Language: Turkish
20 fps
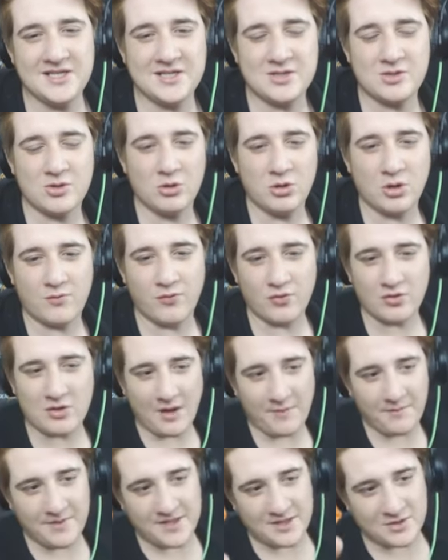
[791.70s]
ikincisi olduk
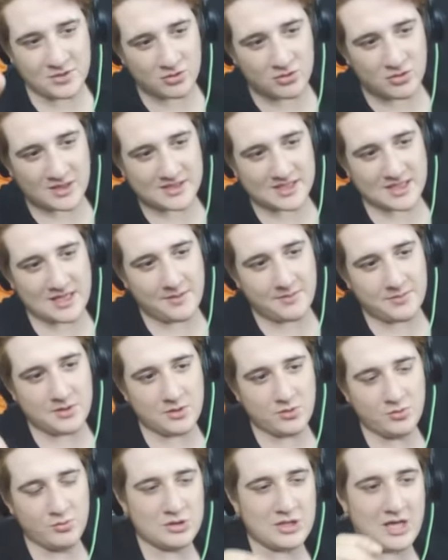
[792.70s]
Furkan, birinci oldu Hasan
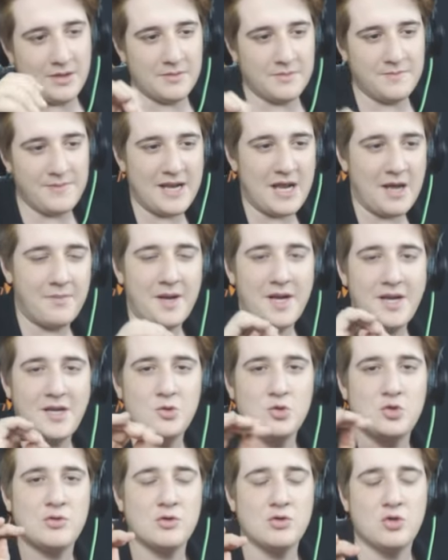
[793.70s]
abiyle Ümit abi beraberle
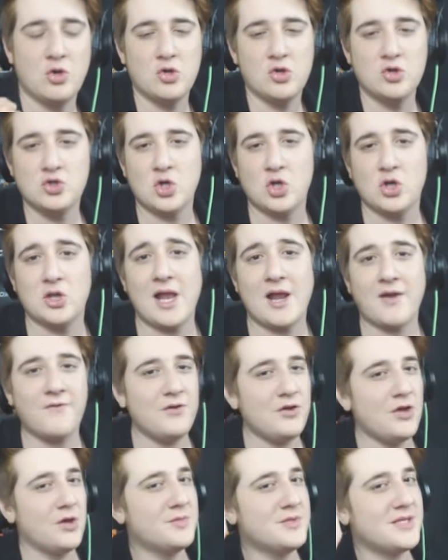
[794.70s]
3 ve dördüncü
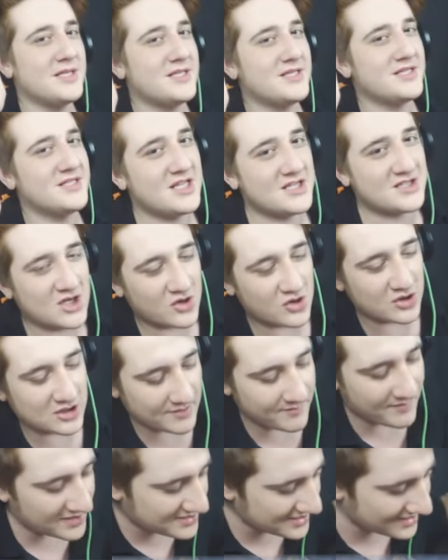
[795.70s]
oldular. Videomu izlediğiniz için teşekkür
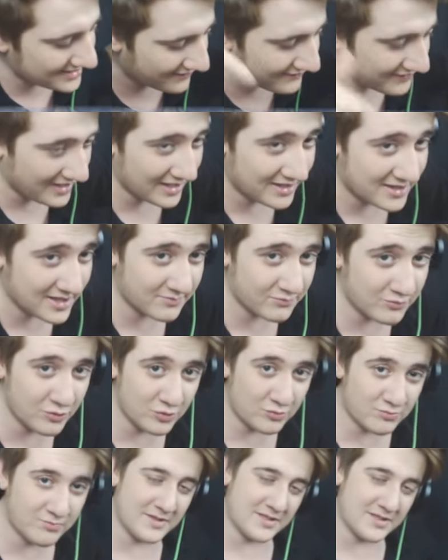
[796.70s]
ederim. Aşağıdan like atmayı